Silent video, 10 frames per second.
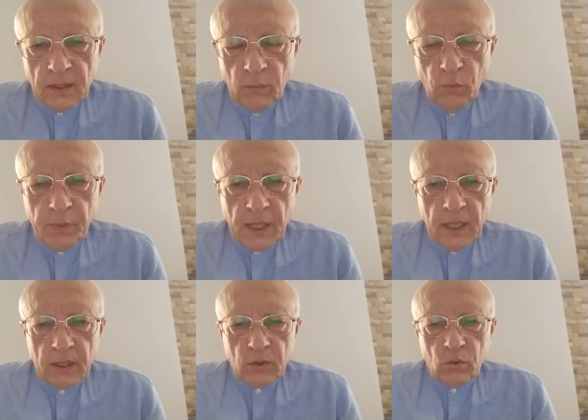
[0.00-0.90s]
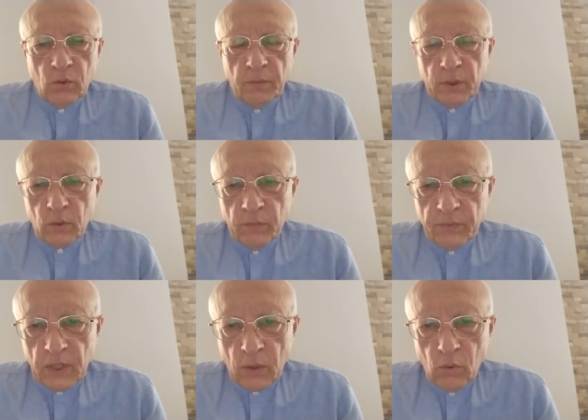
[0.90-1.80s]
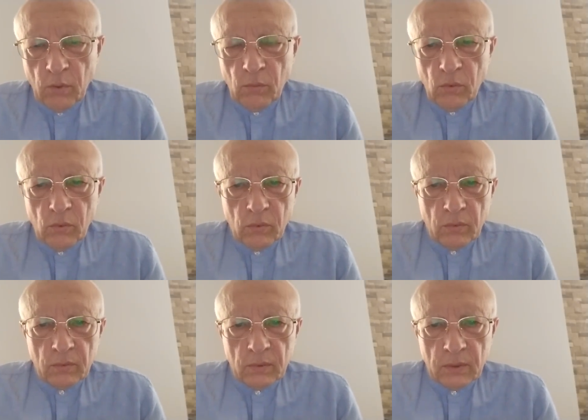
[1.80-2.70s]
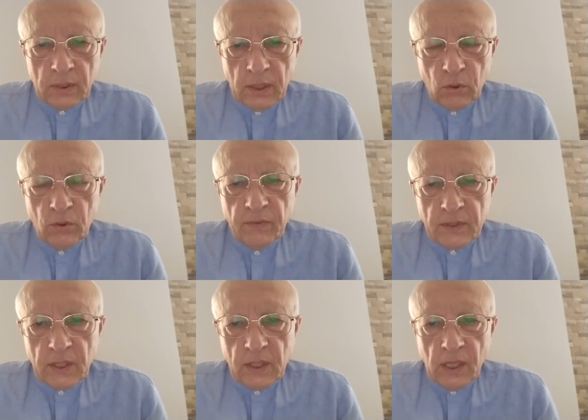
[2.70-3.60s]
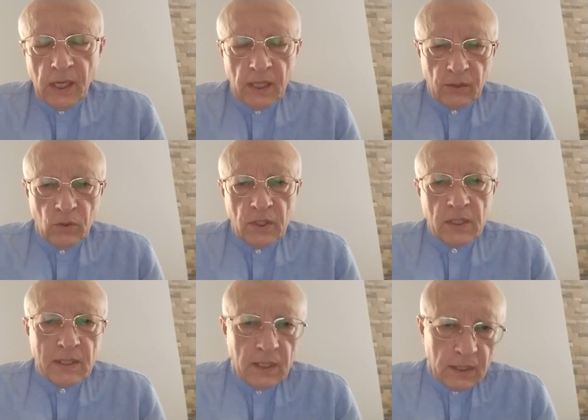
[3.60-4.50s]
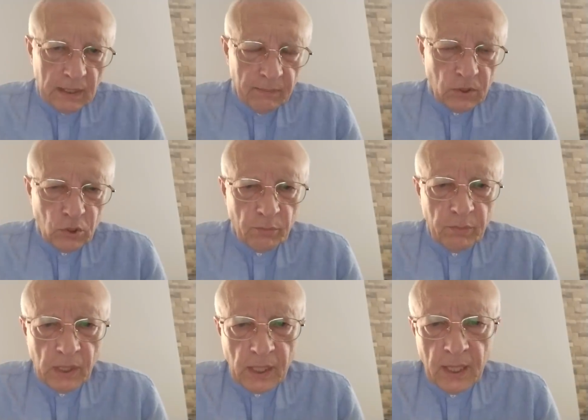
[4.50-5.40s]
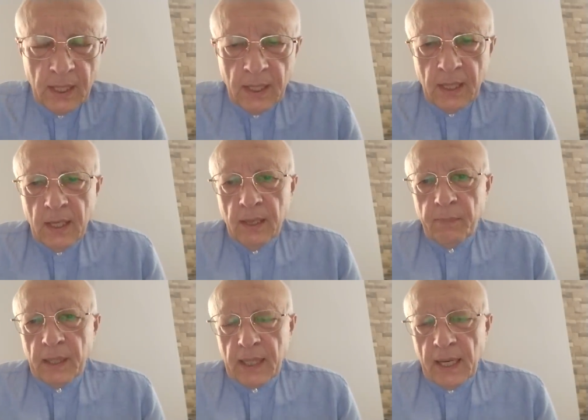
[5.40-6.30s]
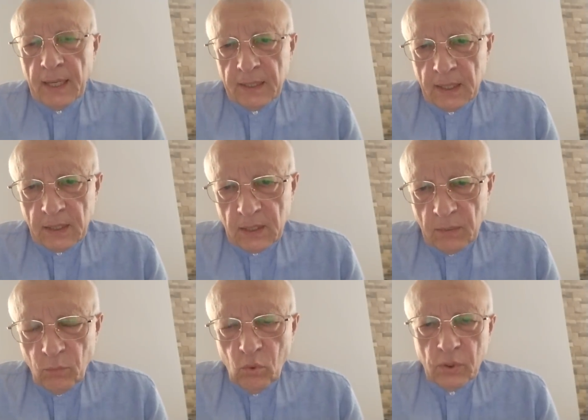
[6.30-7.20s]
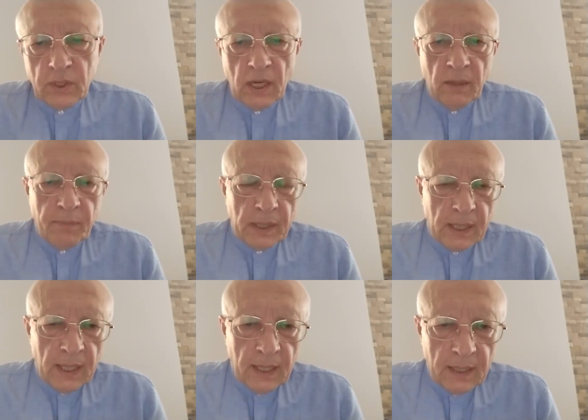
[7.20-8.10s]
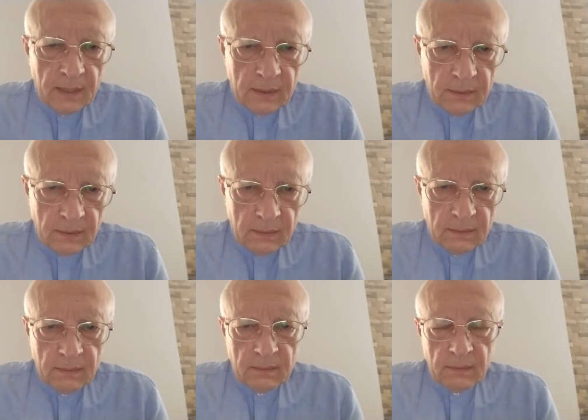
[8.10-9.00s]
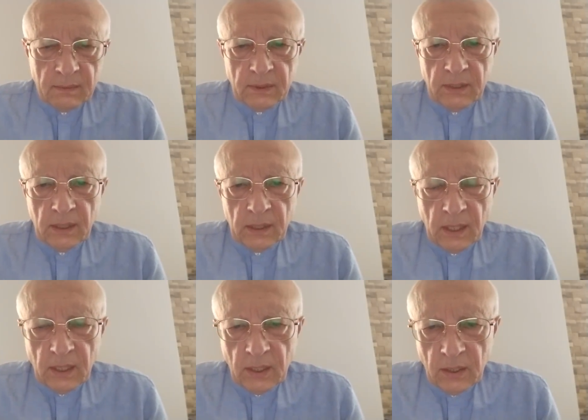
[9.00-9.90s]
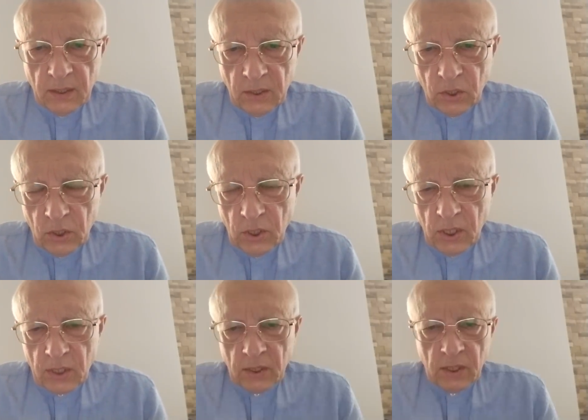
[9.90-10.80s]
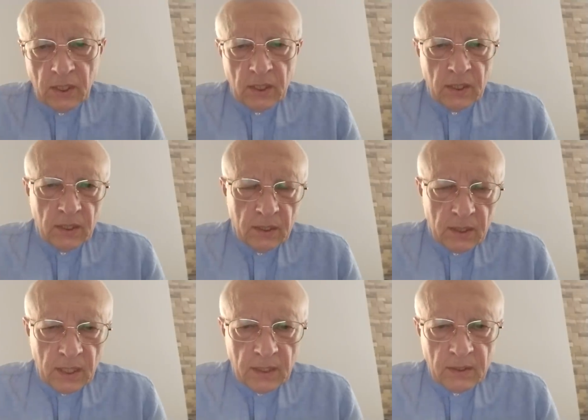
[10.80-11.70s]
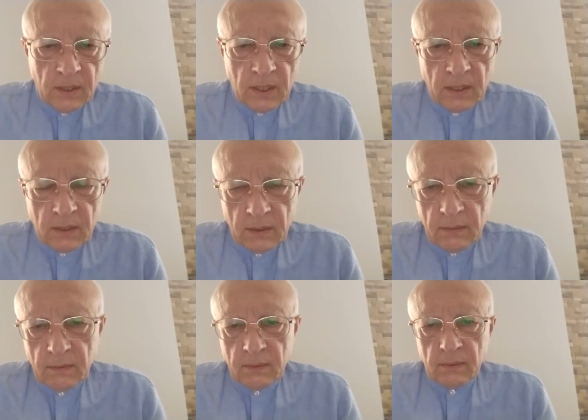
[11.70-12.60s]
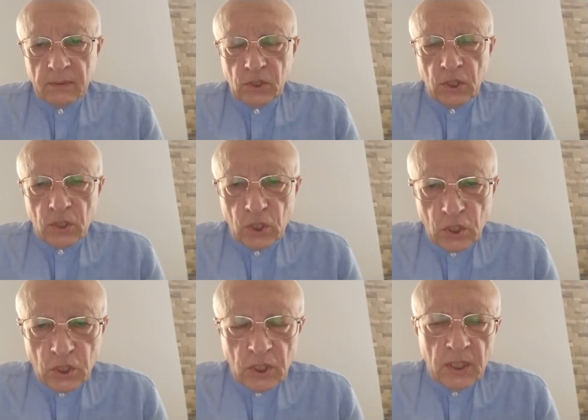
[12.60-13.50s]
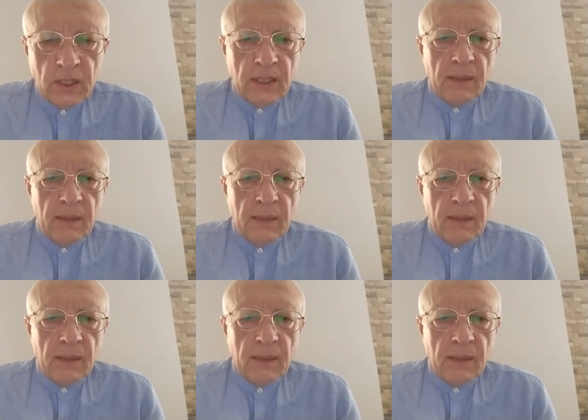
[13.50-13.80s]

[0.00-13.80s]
одному проекту и потом второму, это до 20 лет. Но если их там еще были, пока это разработали, пока э, сделали инженерные разные э, чертежи,